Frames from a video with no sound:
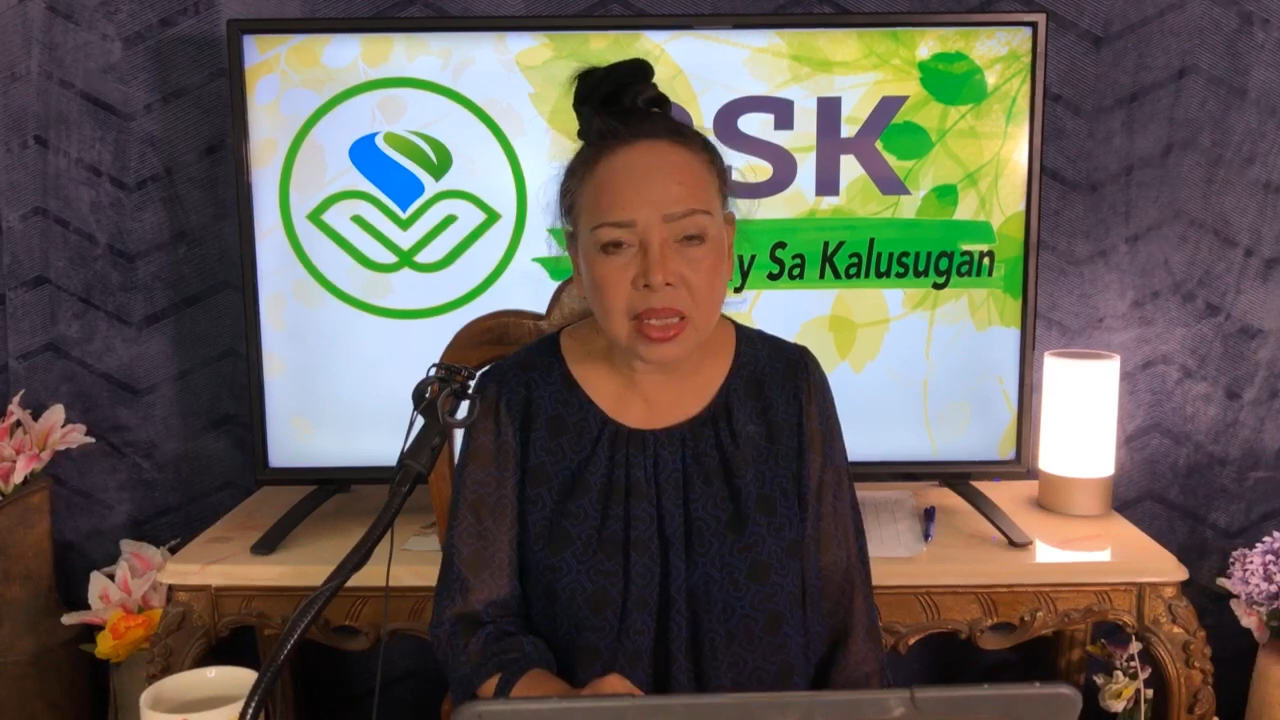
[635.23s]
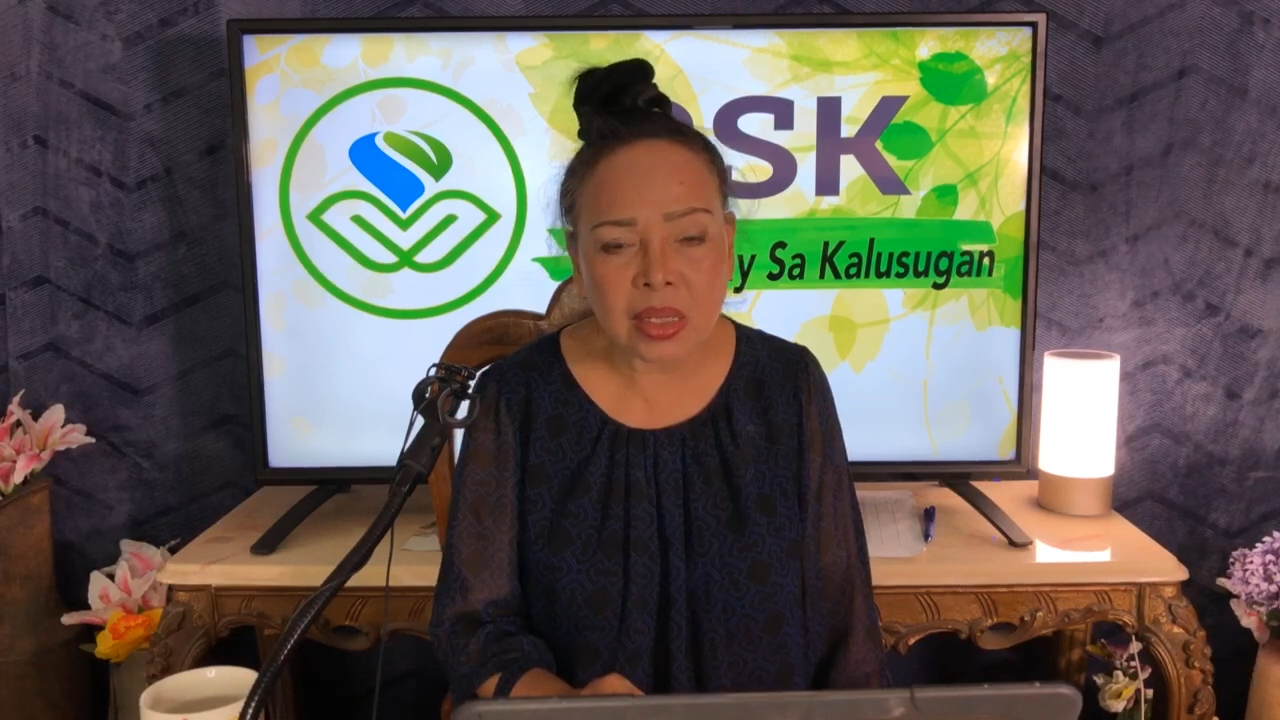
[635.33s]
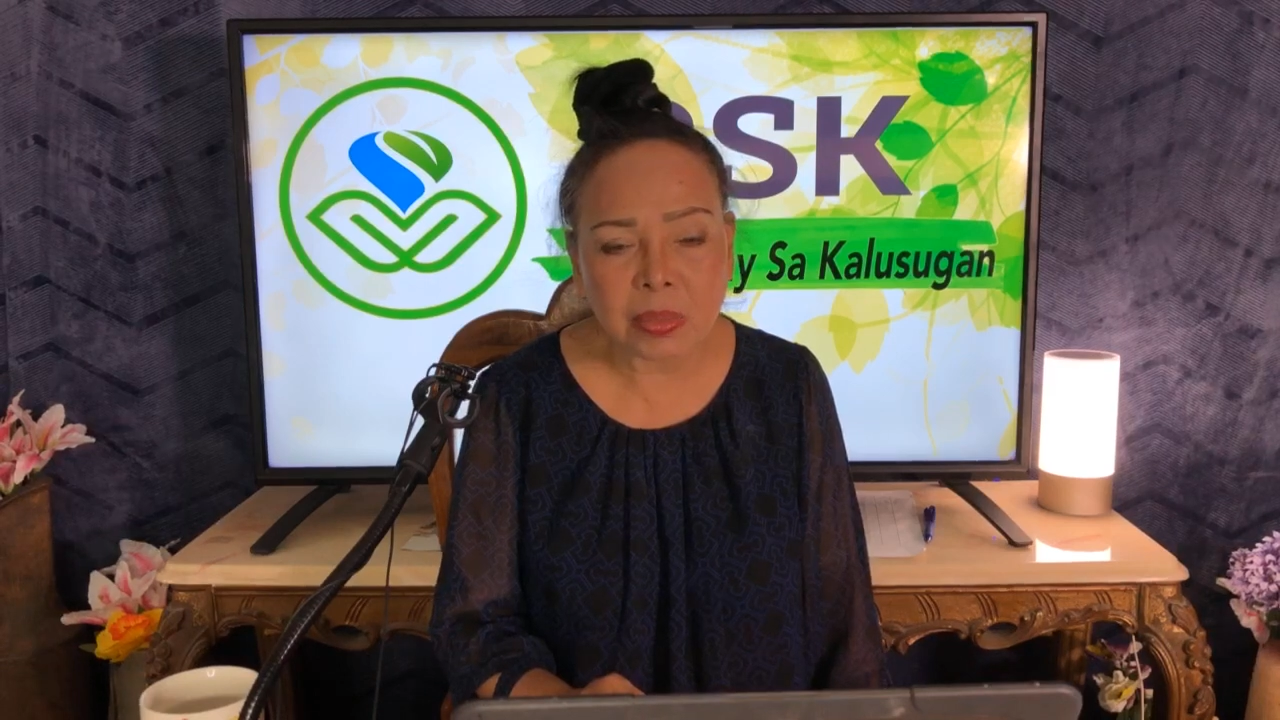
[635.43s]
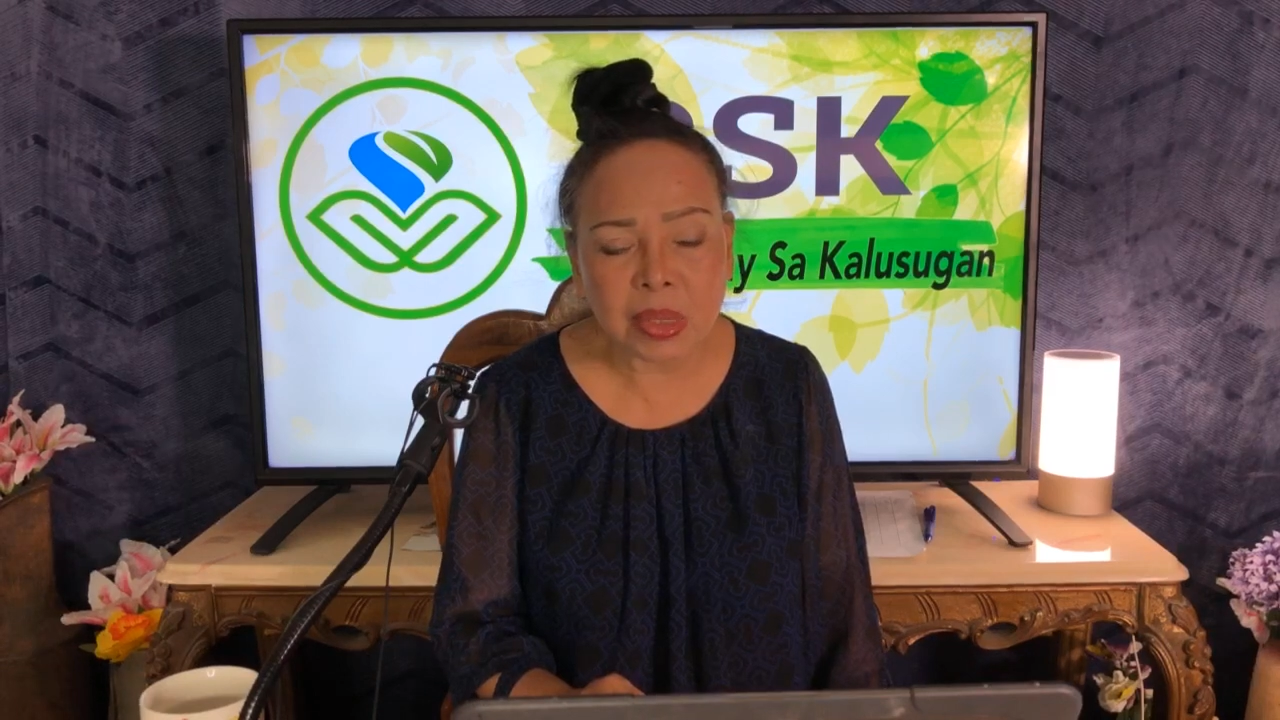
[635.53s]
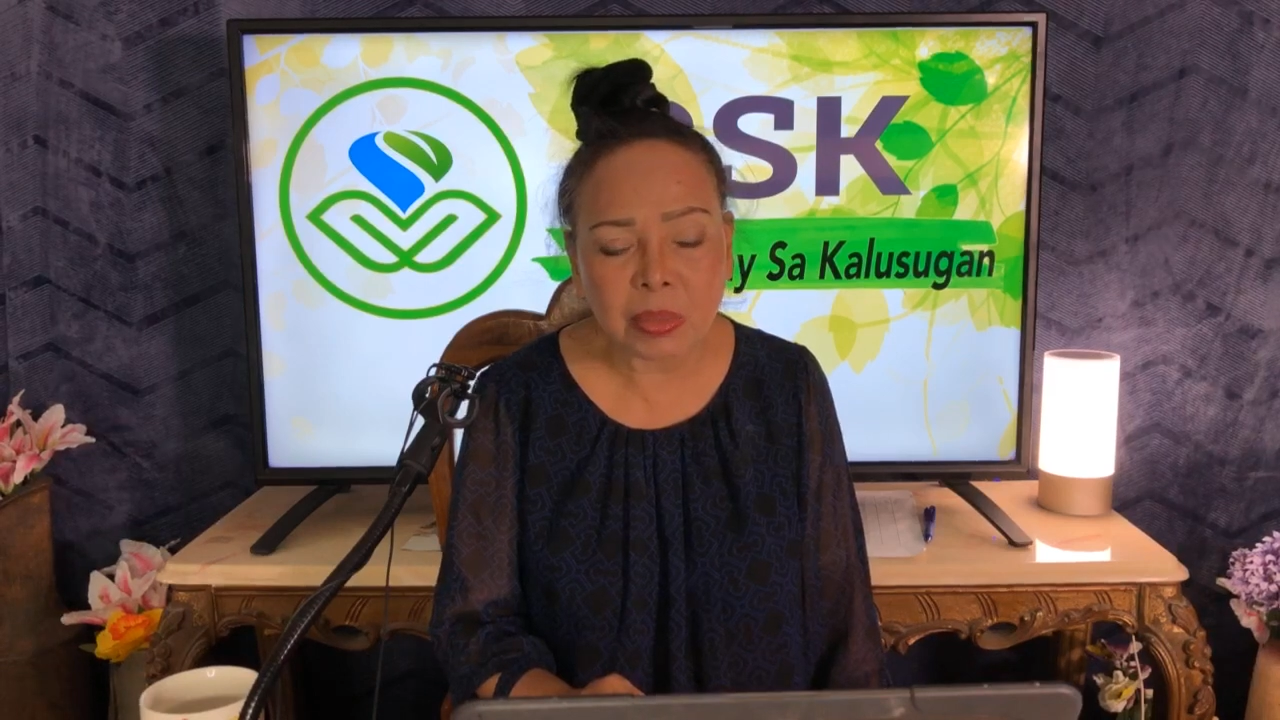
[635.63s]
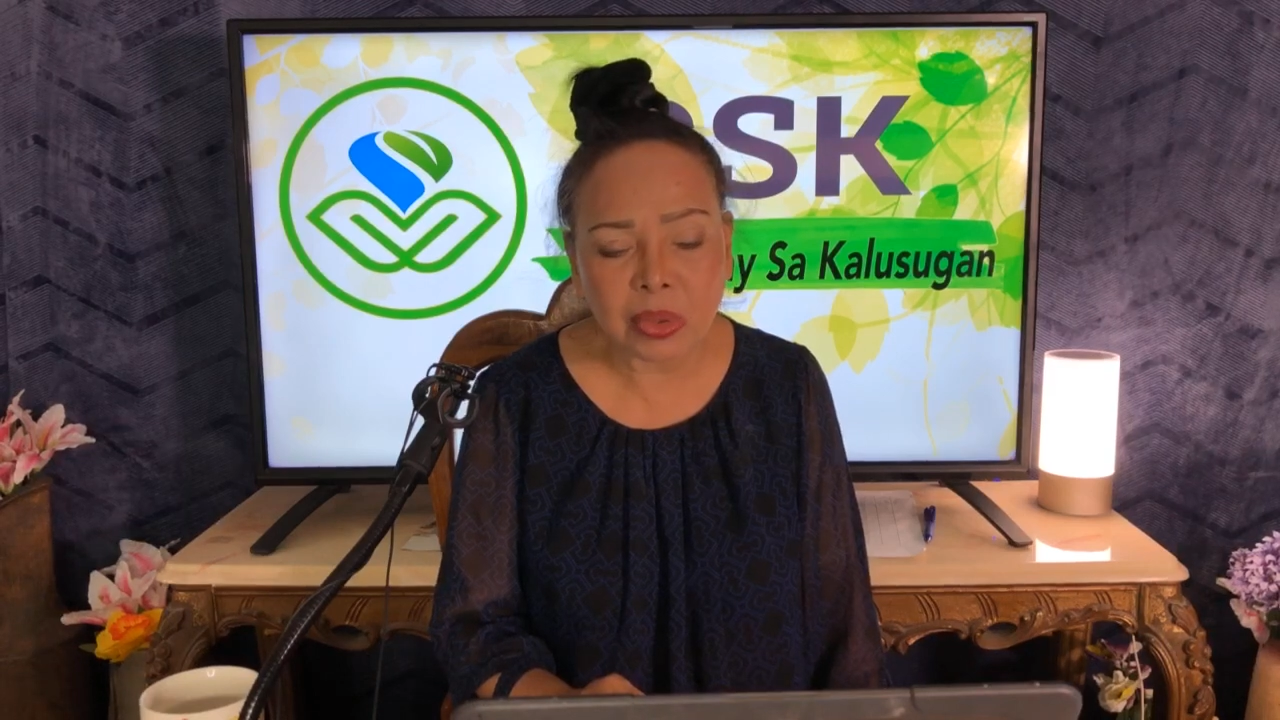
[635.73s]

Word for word: inumin